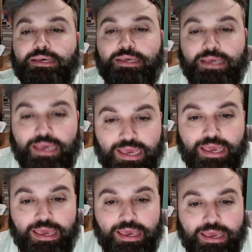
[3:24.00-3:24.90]

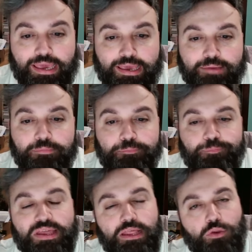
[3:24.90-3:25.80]
E
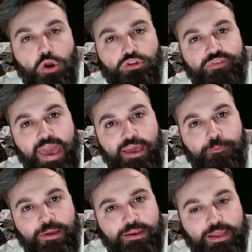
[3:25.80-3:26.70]
per il ruolo di
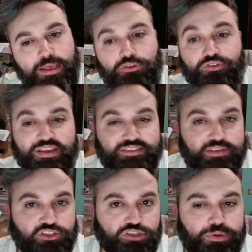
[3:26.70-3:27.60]
Venkman doveva
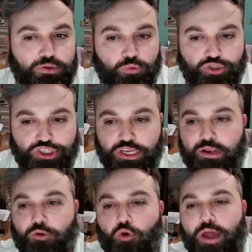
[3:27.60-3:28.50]
esserci Belushi,
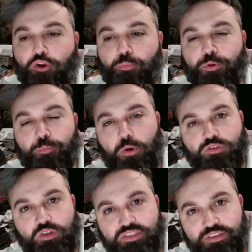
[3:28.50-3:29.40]
lo hanno
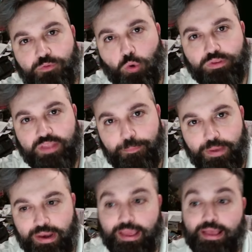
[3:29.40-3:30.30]
proposto a Steve
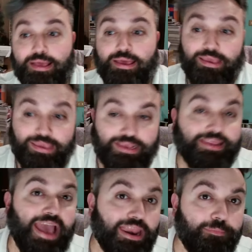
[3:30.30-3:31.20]
Gutenberg, il
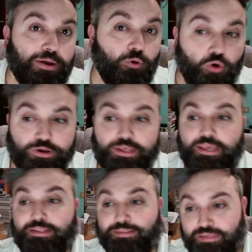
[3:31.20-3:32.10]
Kerry
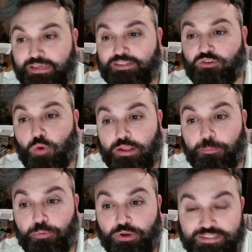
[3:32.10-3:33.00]
Mahoney di Scuola di
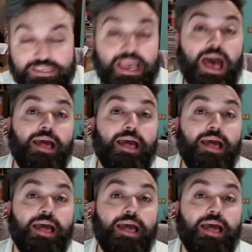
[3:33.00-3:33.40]
Polizia,